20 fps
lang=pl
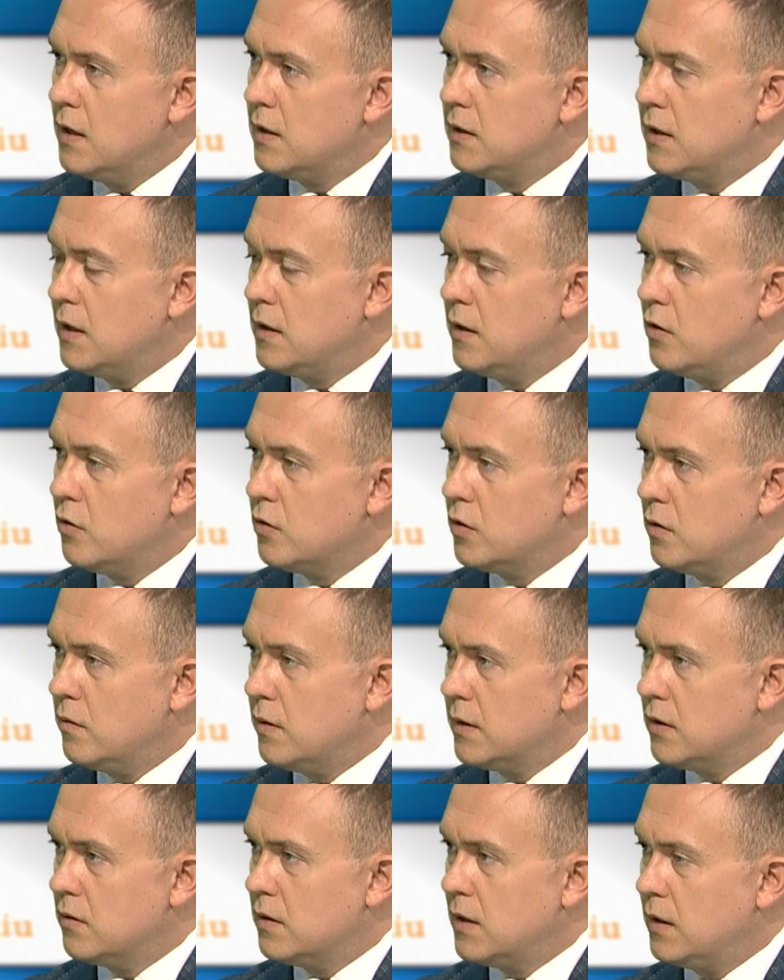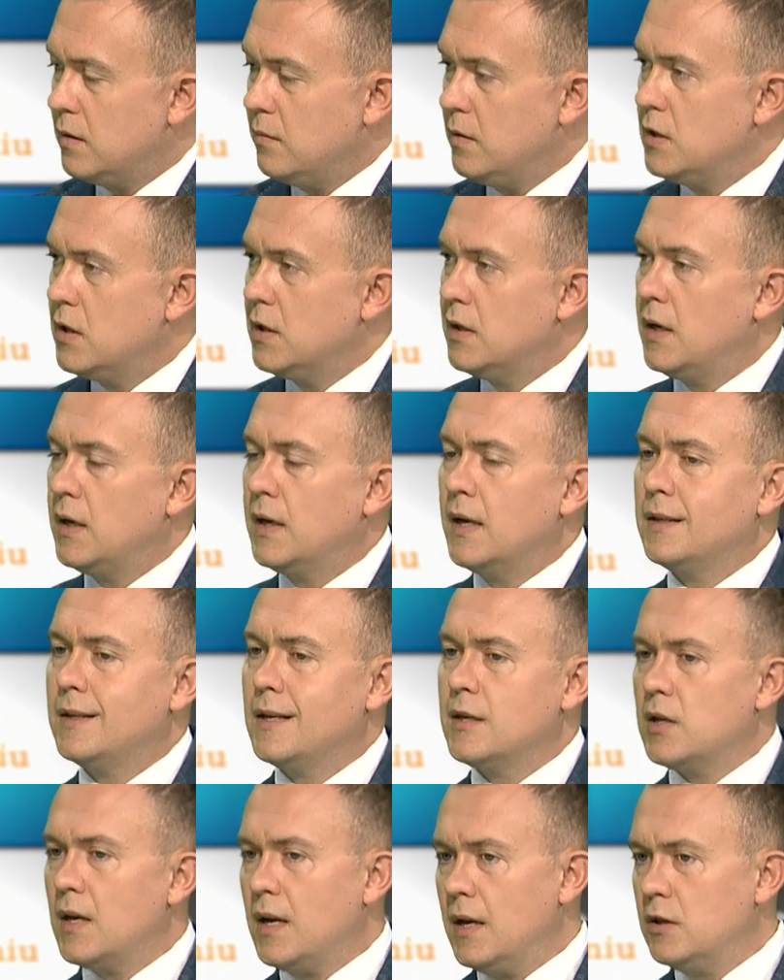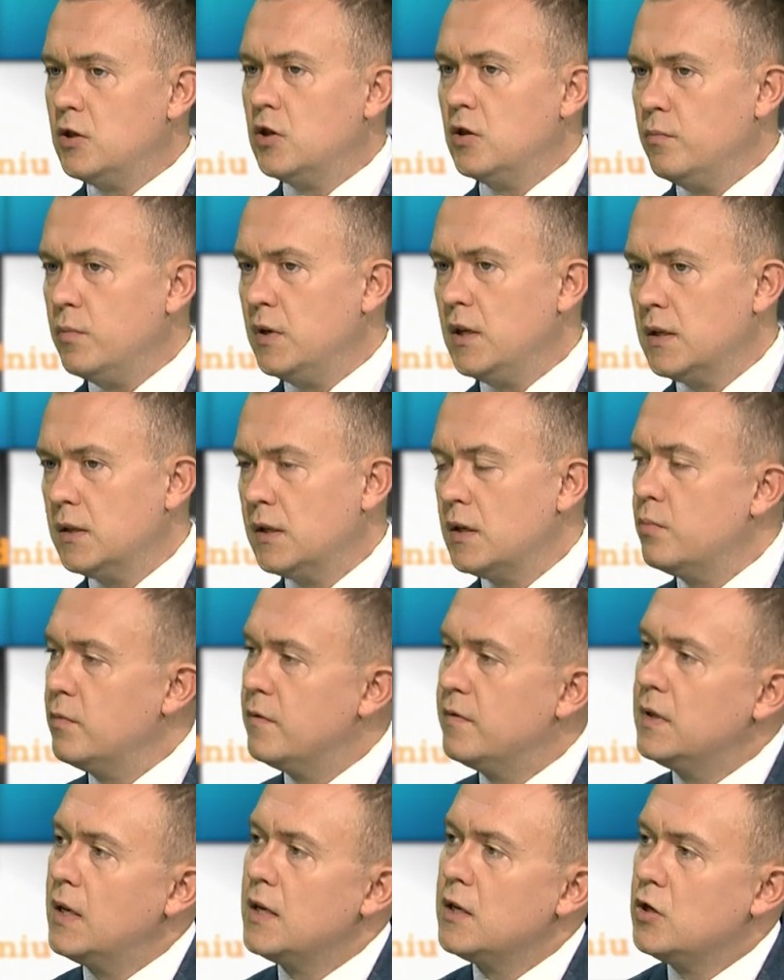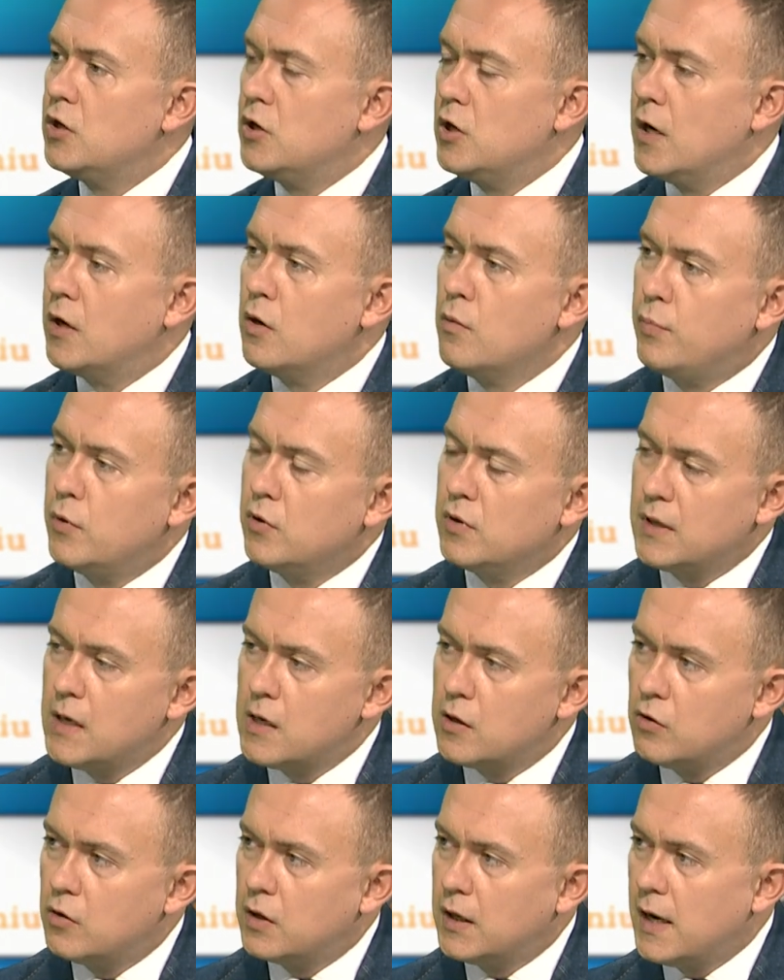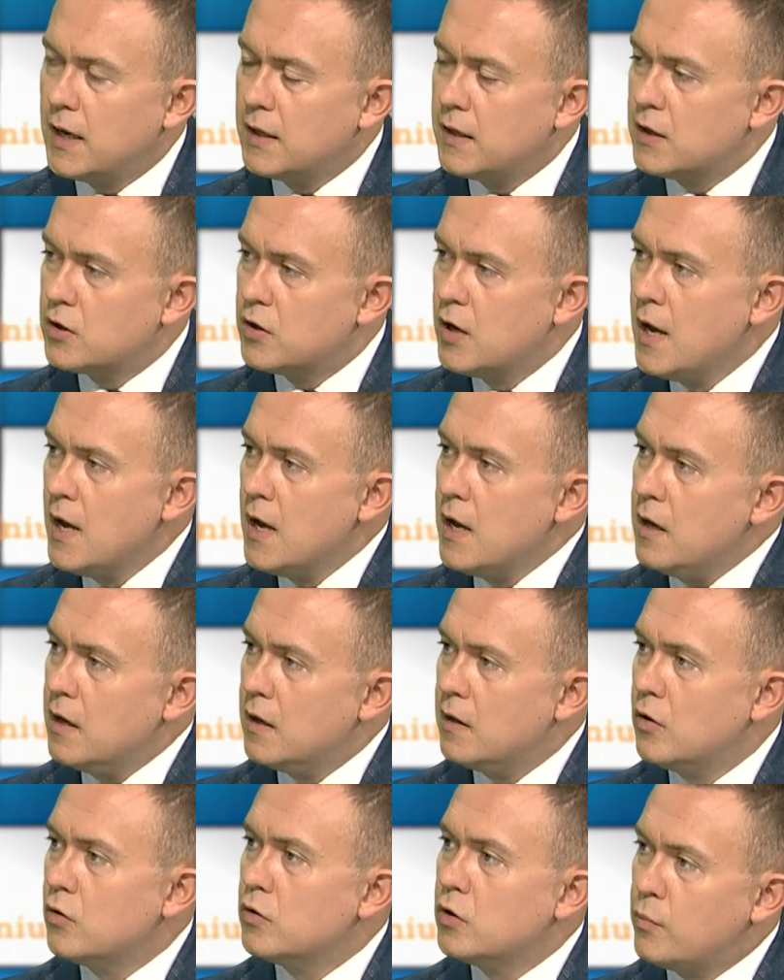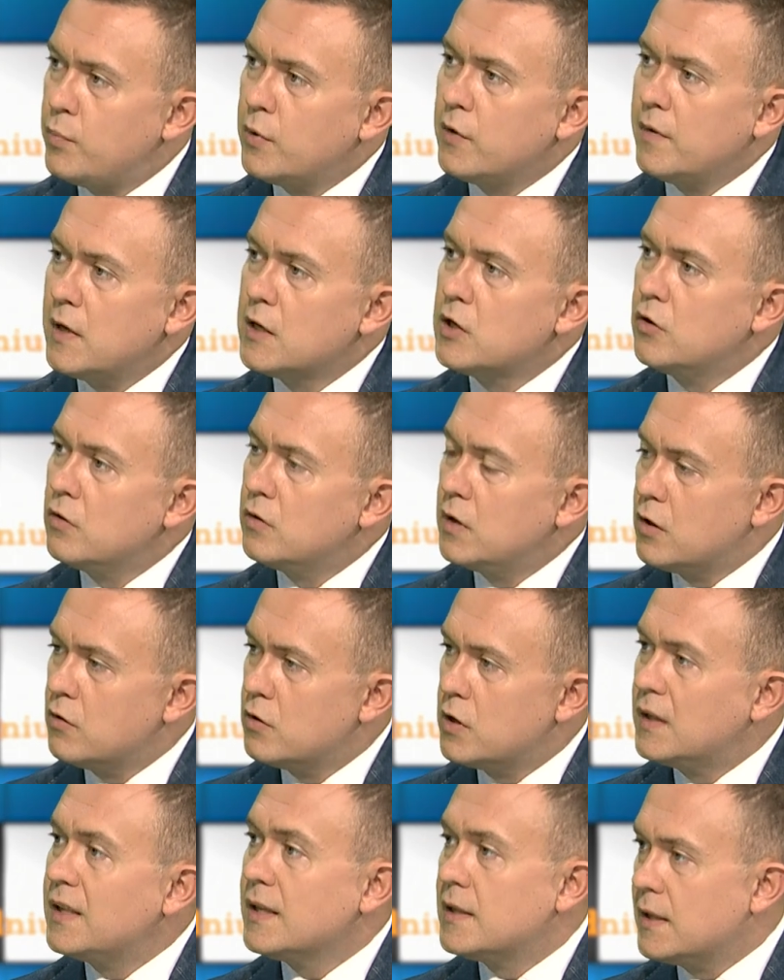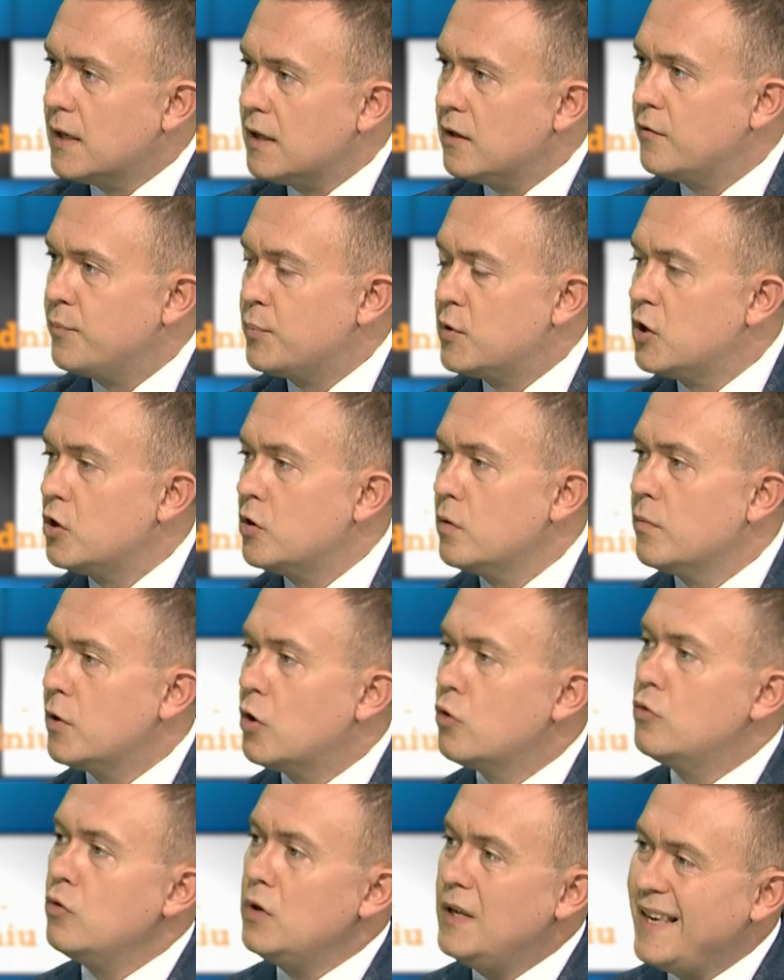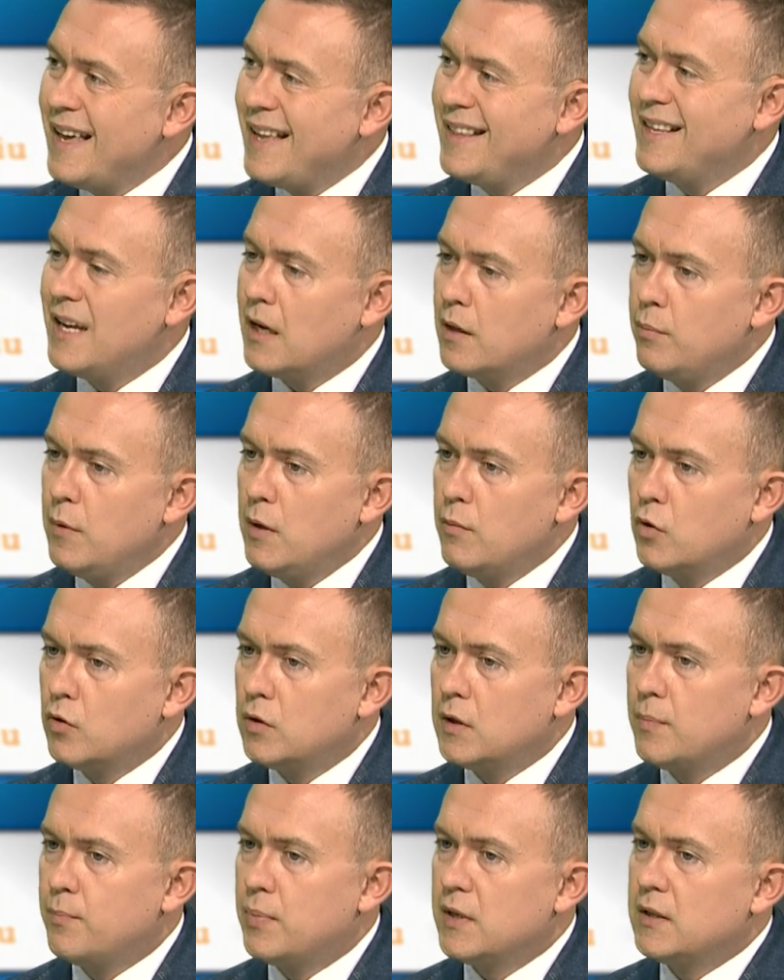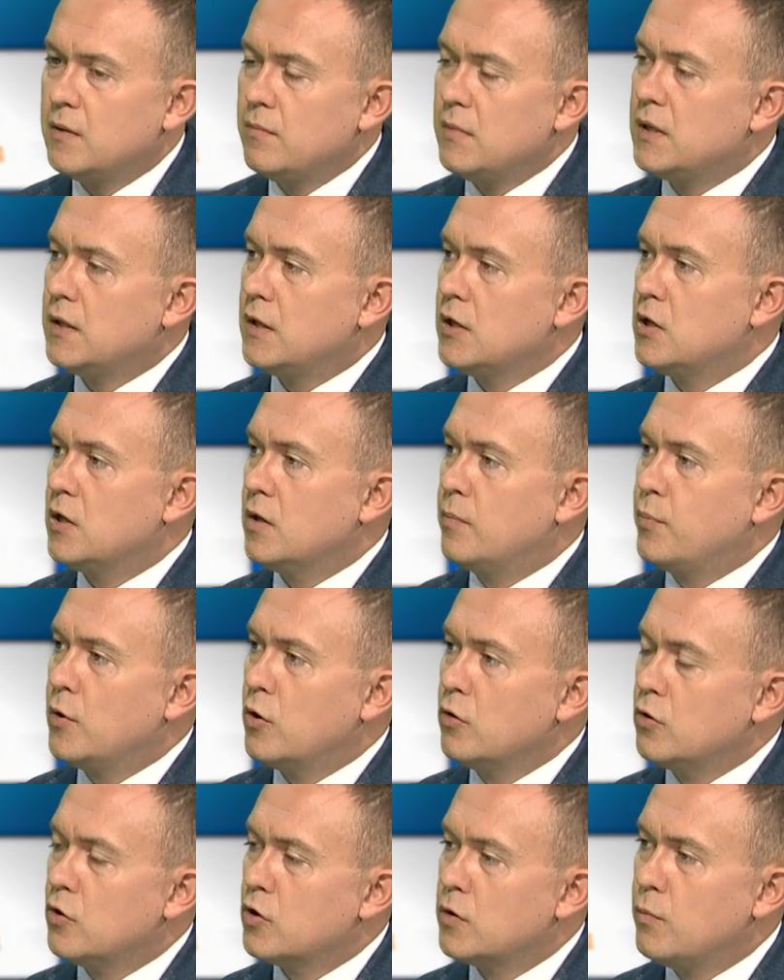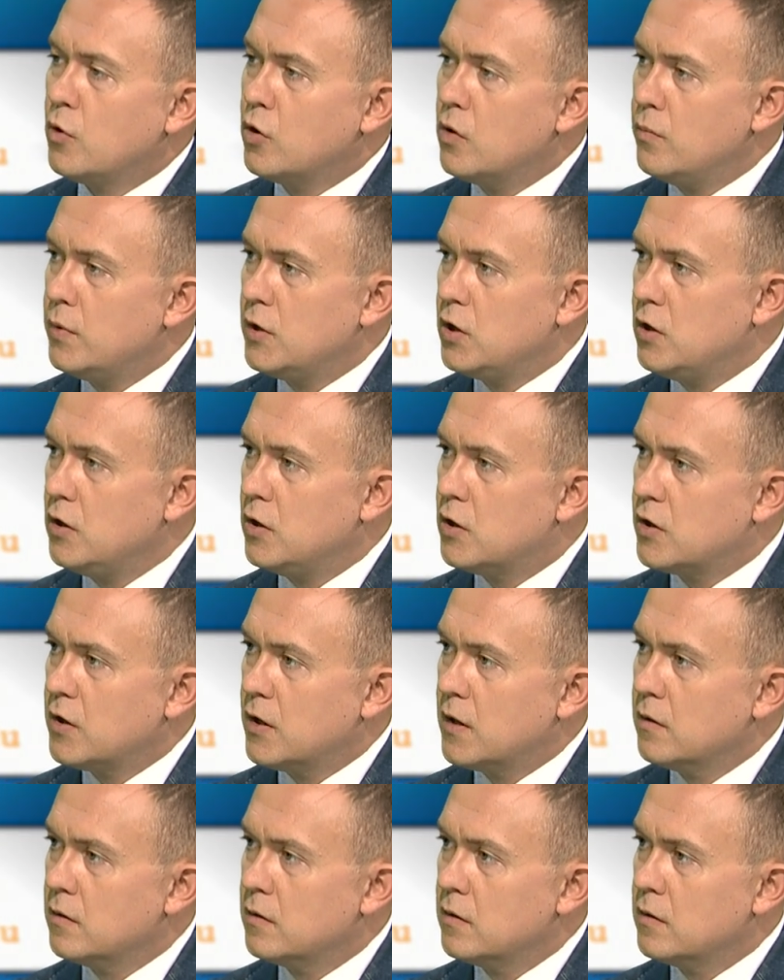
ceny rosną, a co za tym idzie energia też, ale czy my jesteśmy w stanie dzisiaj jako Polska, jako kraj nasz no, doprowadzić do tego, że te ceny w przyszłym roku jednak mimo tych pesymistycznych prognoz mogą być niższe?